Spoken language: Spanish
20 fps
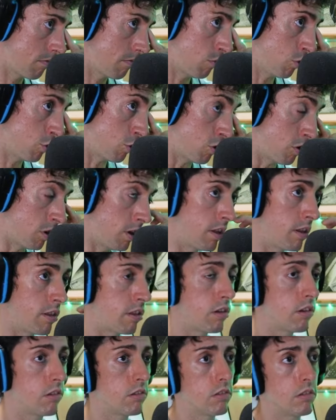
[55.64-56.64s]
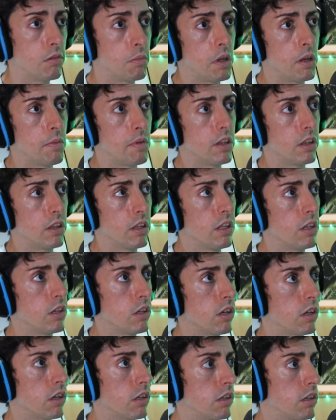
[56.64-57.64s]
Mucho silencio, obviamente.
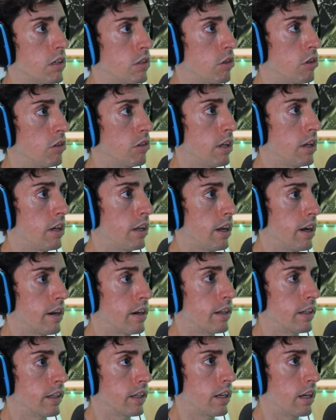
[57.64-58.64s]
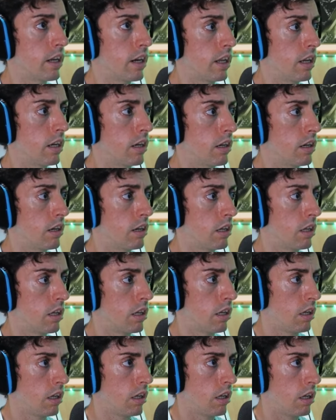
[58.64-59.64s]
Esto tiene que arrancar en,
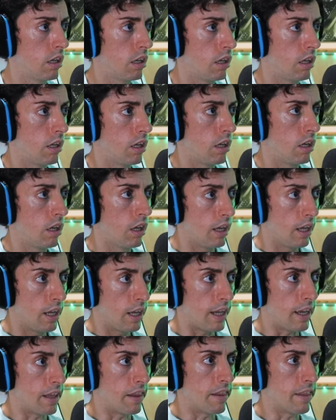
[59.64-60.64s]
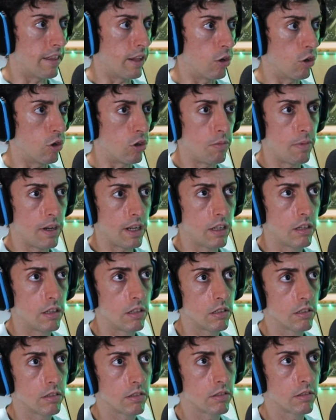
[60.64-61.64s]
en cero coma.
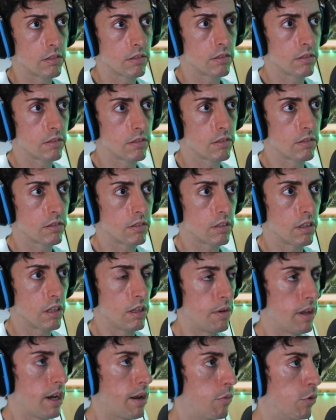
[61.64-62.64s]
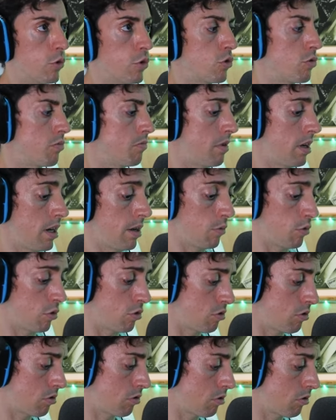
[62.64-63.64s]
Y veremos,
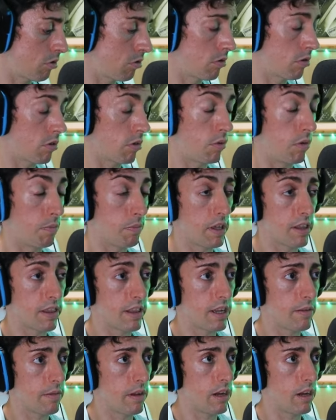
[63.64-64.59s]
veremos cómo empieza,